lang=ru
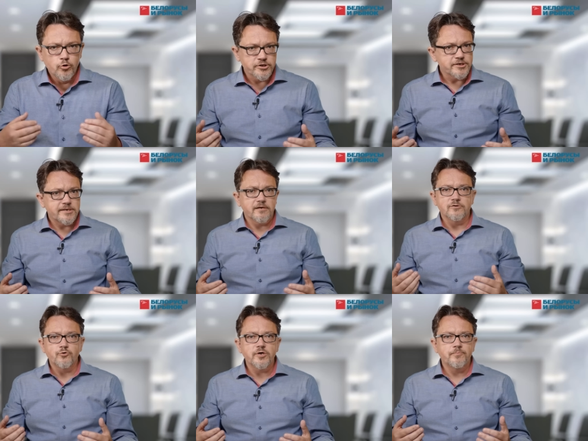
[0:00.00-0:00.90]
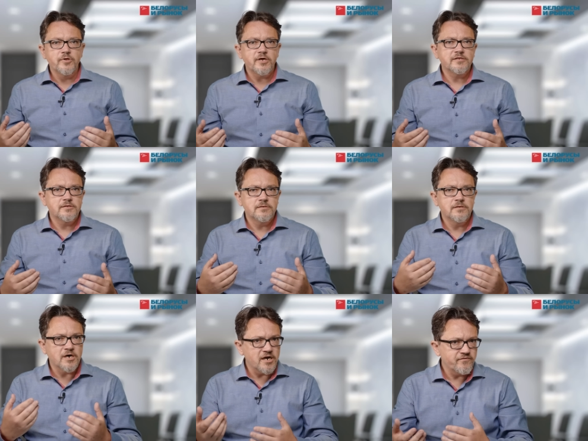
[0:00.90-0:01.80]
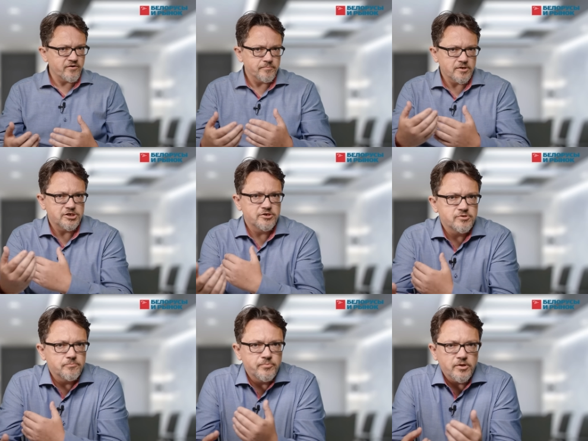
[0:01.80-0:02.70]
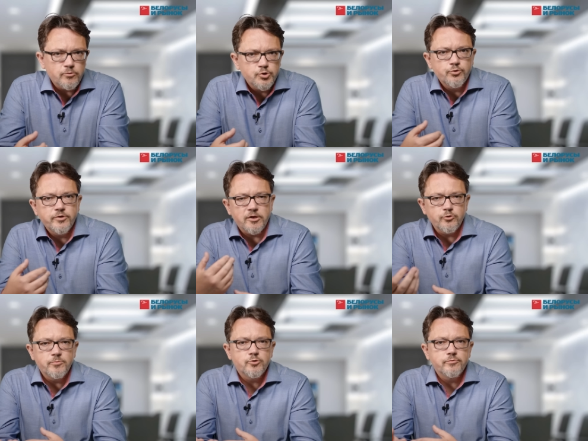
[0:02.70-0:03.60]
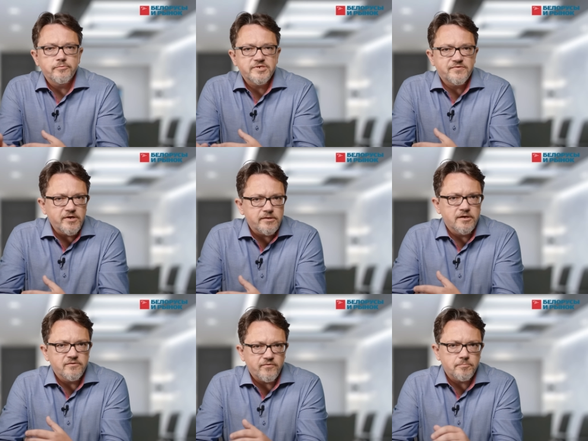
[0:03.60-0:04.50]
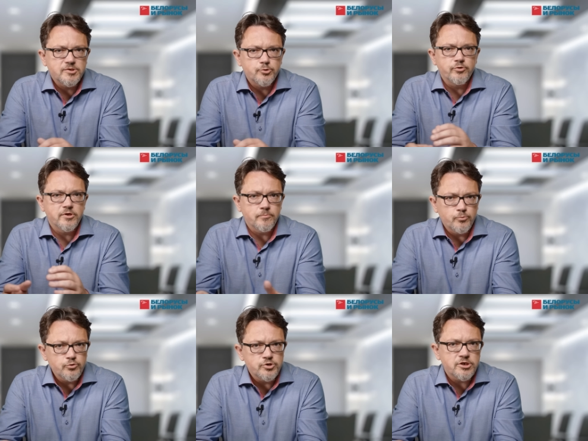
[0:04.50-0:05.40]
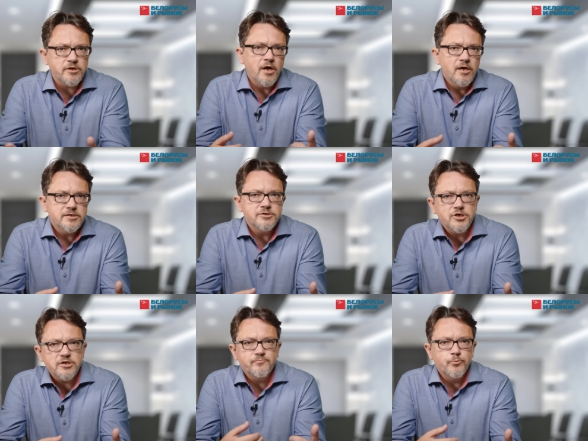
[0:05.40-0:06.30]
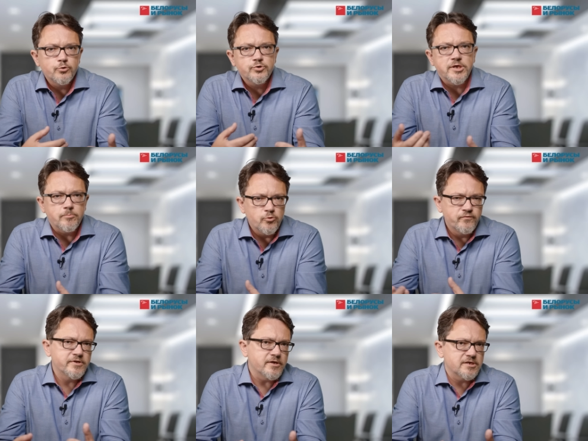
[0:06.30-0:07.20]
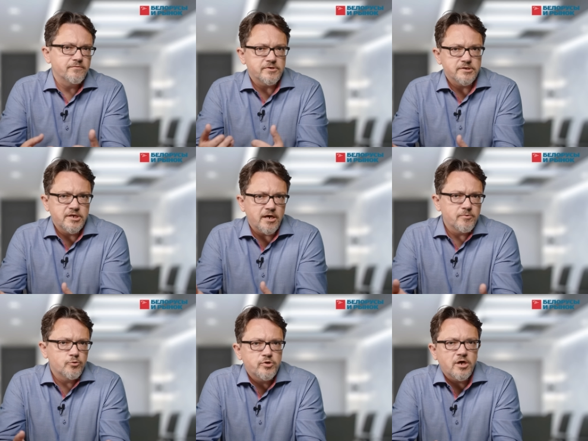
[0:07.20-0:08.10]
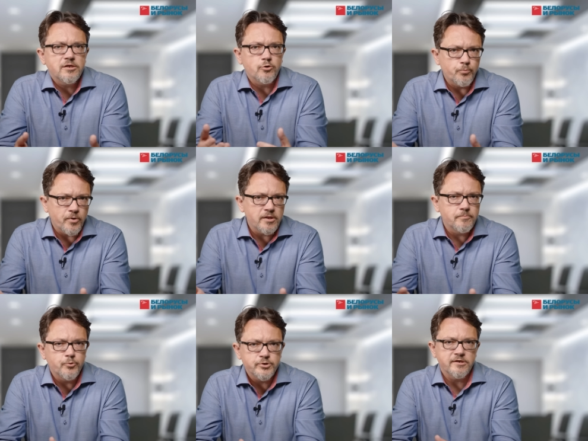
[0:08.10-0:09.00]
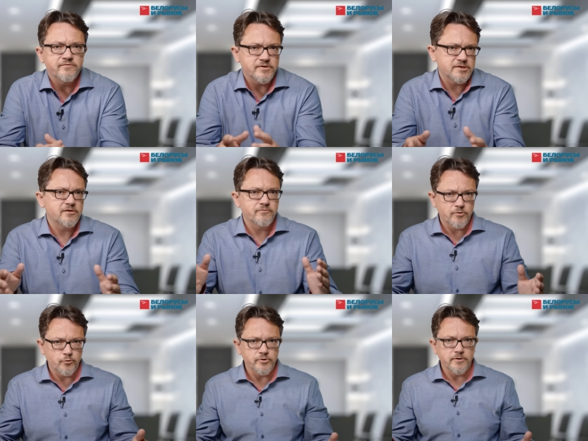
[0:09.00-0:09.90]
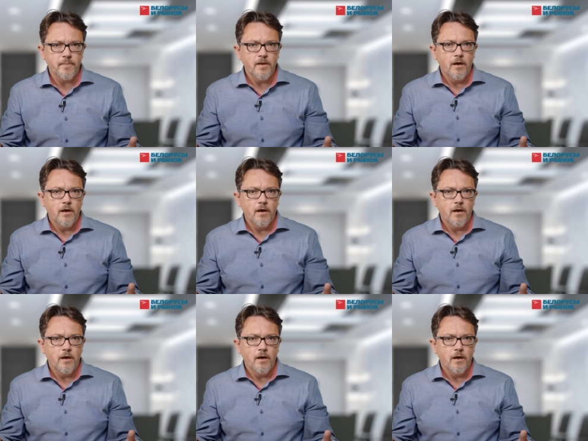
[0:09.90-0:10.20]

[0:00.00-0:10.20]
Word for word: Отрасль, которая была драйвером, тащившим белорусскую экономику в светлое информационное будущее, сейчас пору саму вытаскивать из ямы, куда она упала после 2020 года.